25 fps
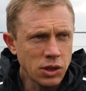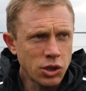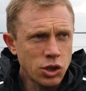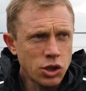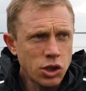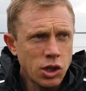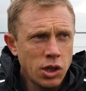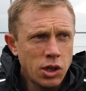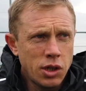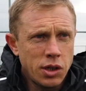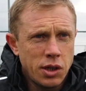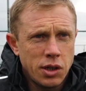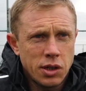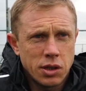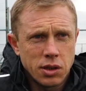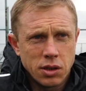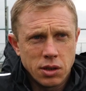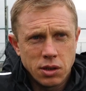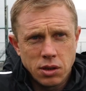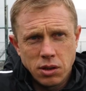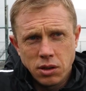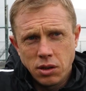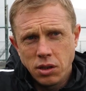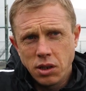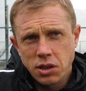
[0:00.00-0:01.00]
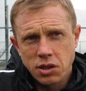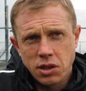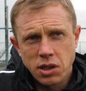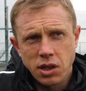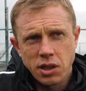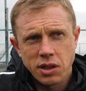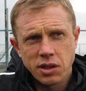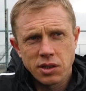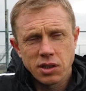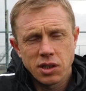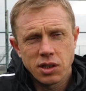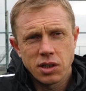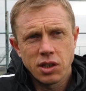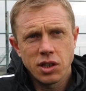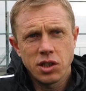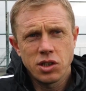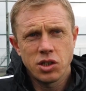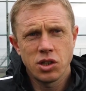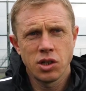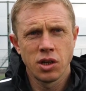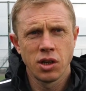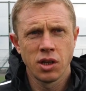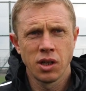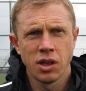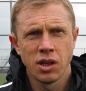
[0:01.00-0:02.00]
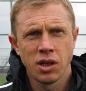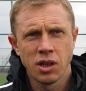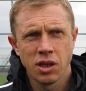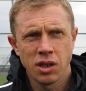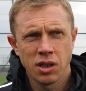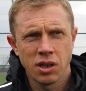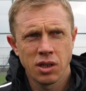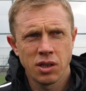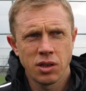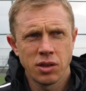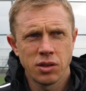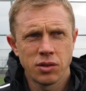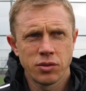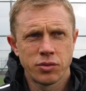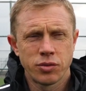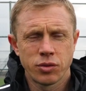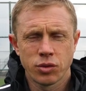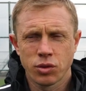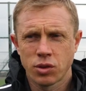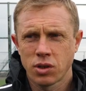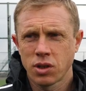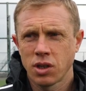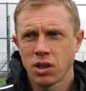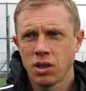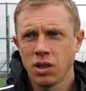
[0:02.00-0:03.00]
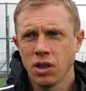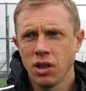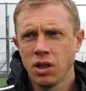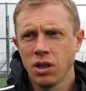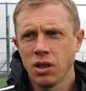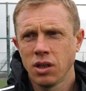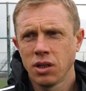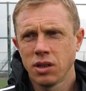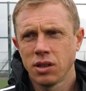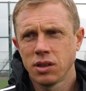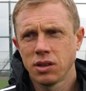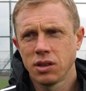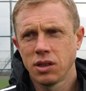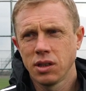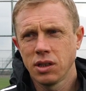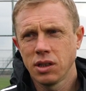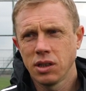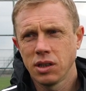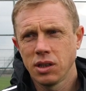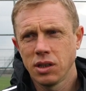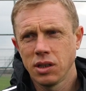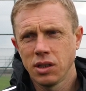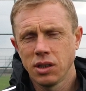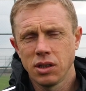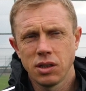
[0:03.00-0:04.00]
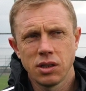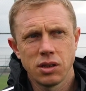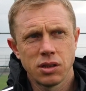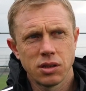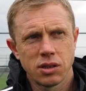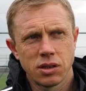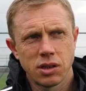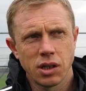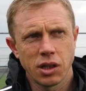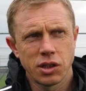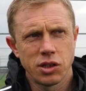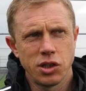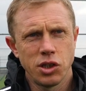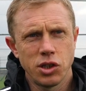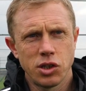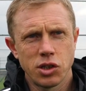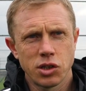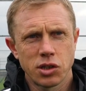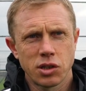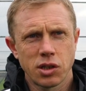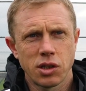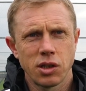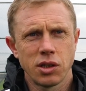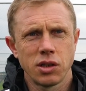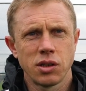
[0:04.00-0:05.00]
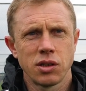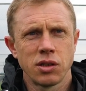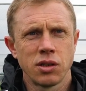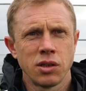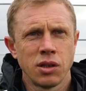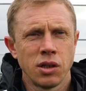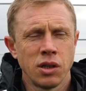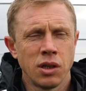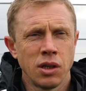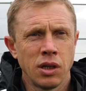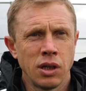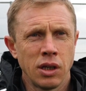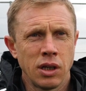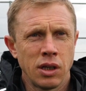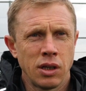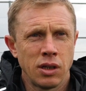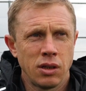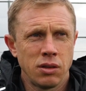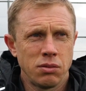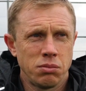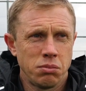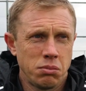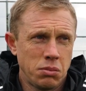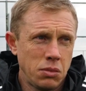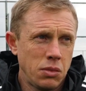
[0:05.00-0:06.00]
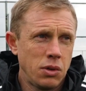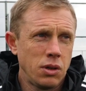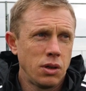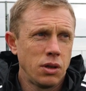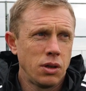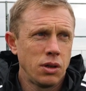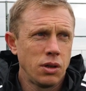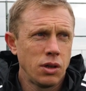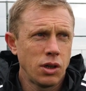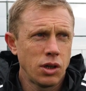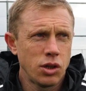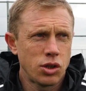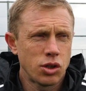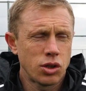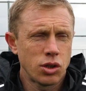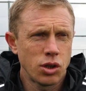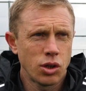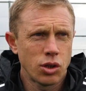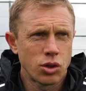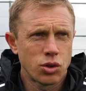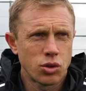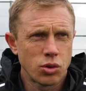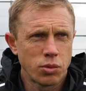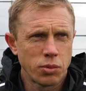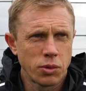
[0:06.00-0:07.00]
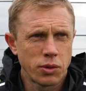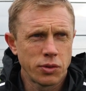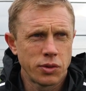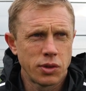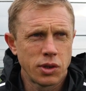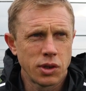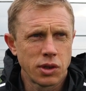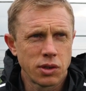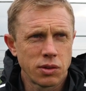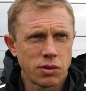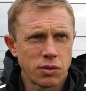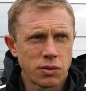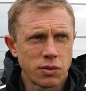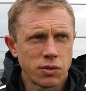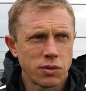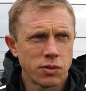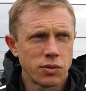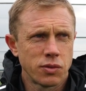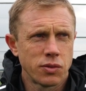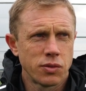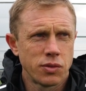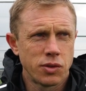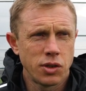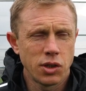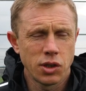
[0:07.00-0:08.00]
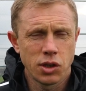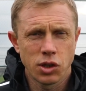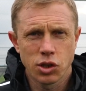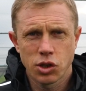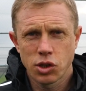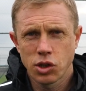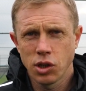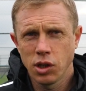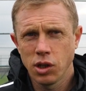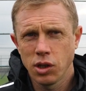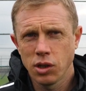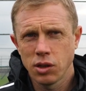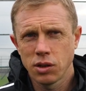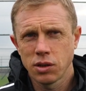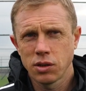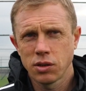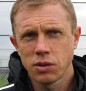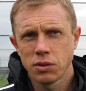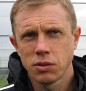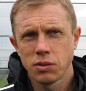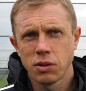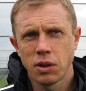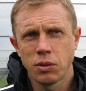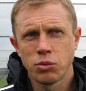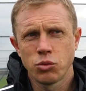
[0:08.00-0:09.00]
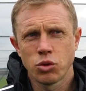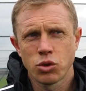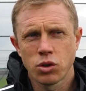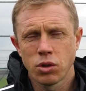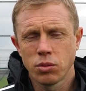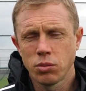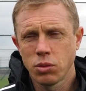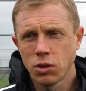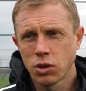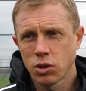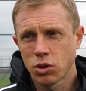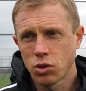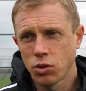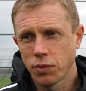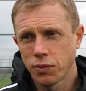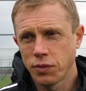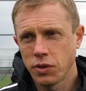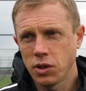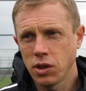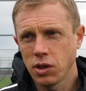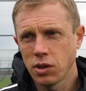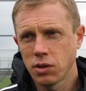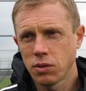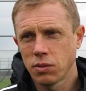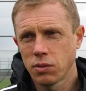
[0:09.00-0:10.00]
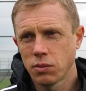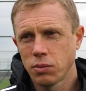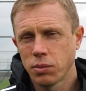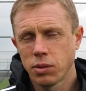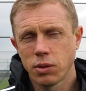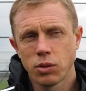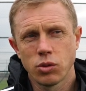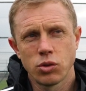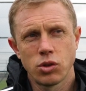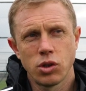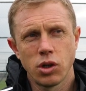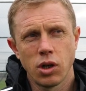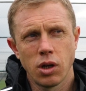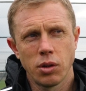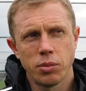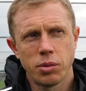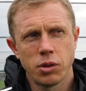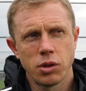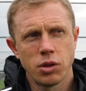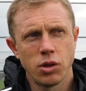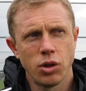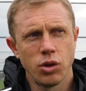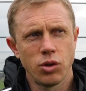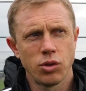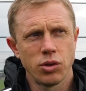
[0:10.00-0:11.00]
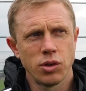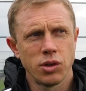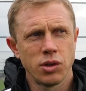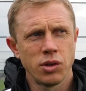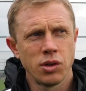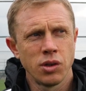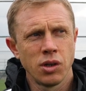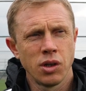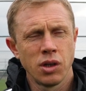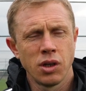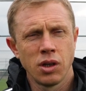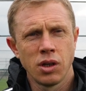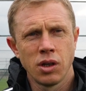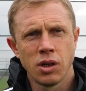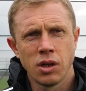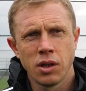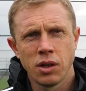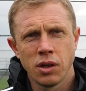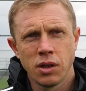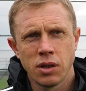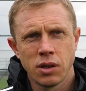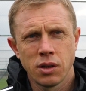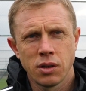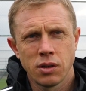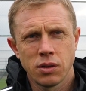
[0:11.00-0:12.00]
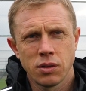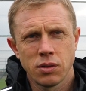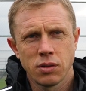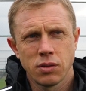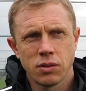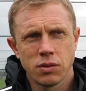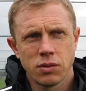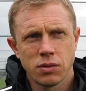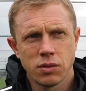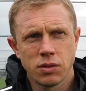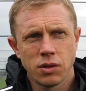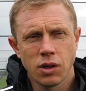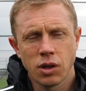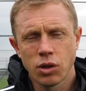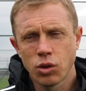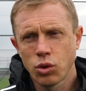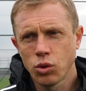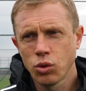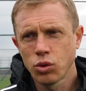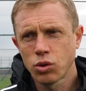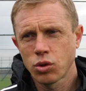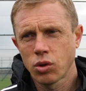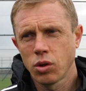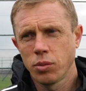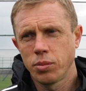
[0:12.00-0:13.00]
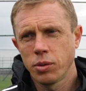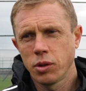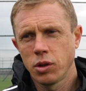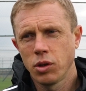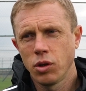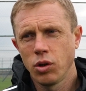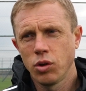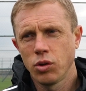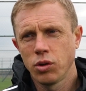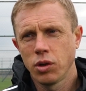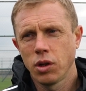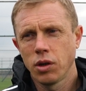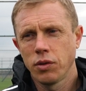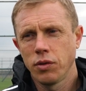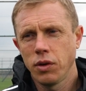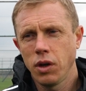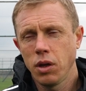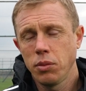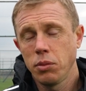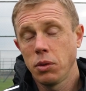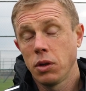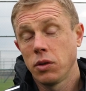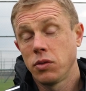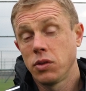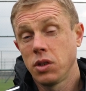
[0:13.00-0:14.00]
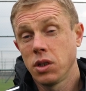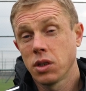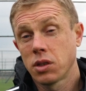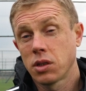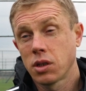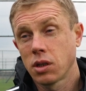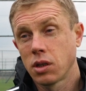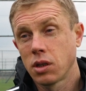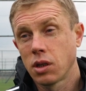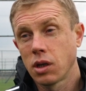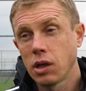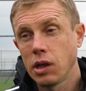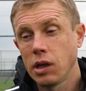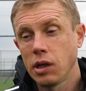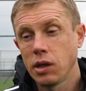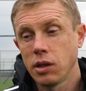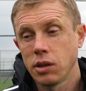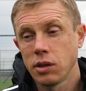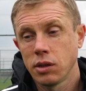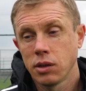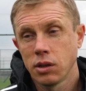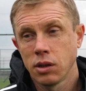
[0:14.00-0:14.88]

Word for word: решали несколько задач, и функциональные, да, и тактические. И я считаю, что мы все, все решили. Нам нужно было, чтобы все получили определенную э, нагрузку, определенное время, и все сыграли.